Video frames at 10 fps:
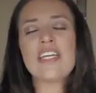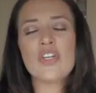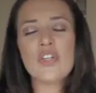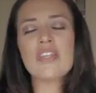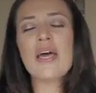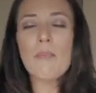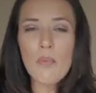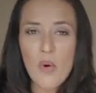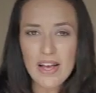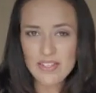Y yo te
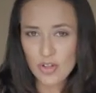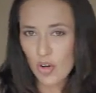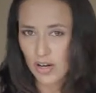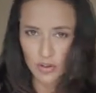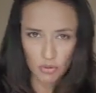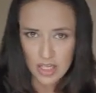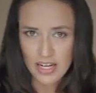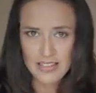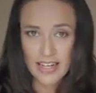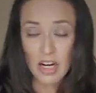apuesto lo que tú
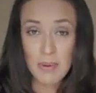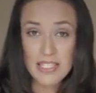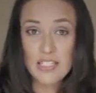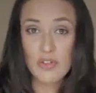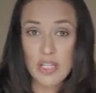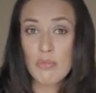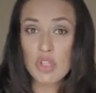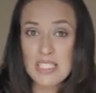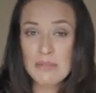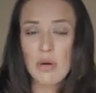quieras a que lo vas a disfrutar
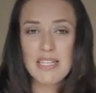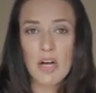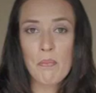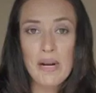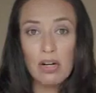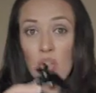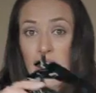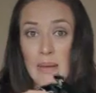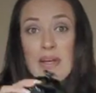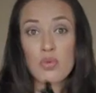muchísimo y vas a comprar no
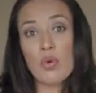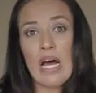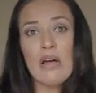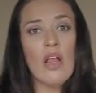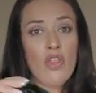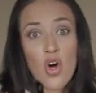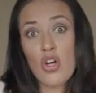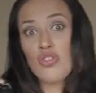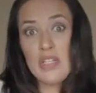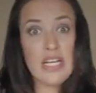nada más una,
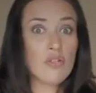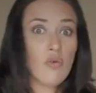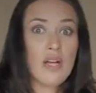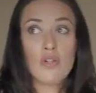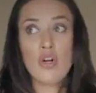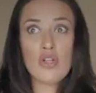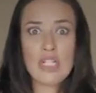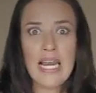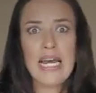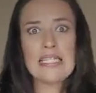dos, tres o cuatro, no
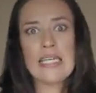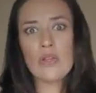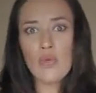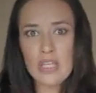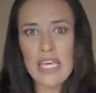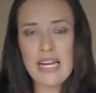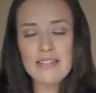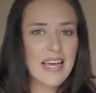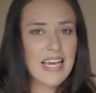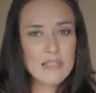sé, las que tú
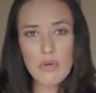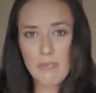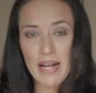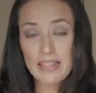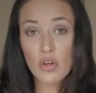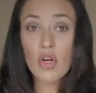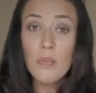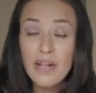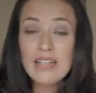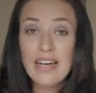quieras. Es muy práctico y lo
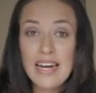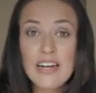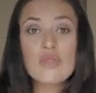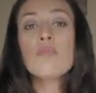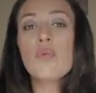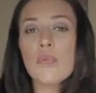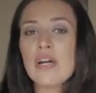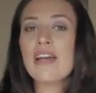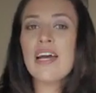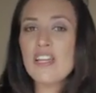puedes regalar, es un muy
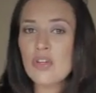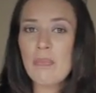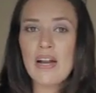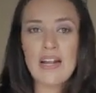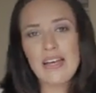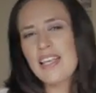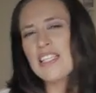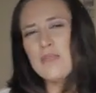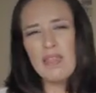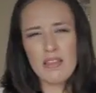buen regalito para aquella
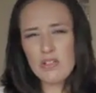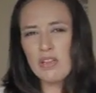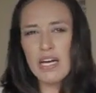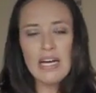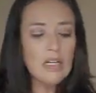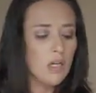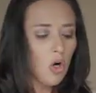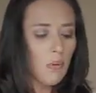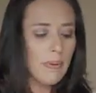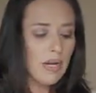despedida soltera
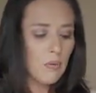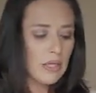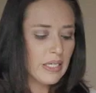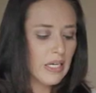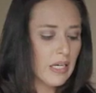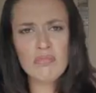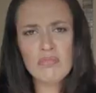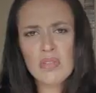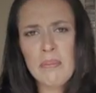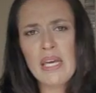o para cualquier
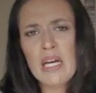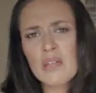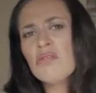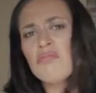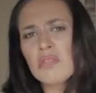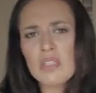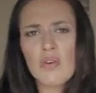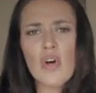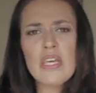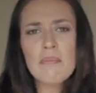amiga, ¿no?
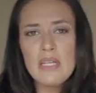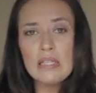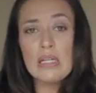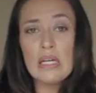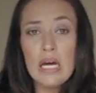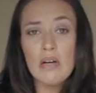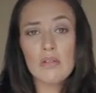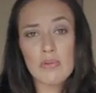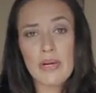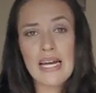Oye, mira, te regalo
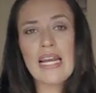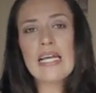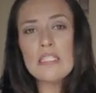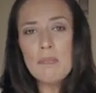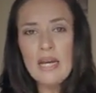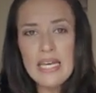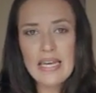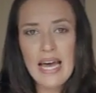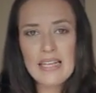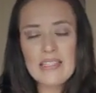con tu pareja, le
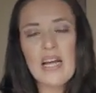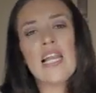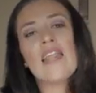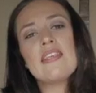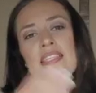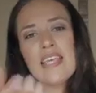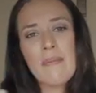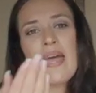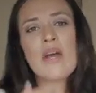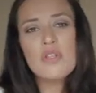explicas, le dices que
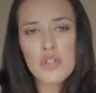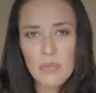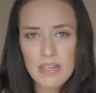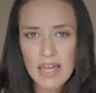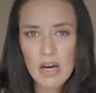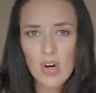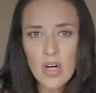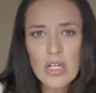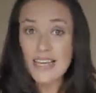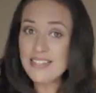vea nuestro video
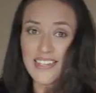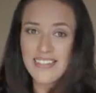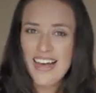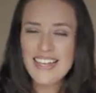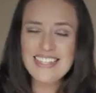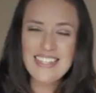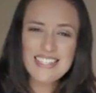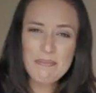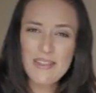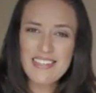y así, así de
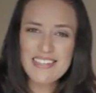simple y de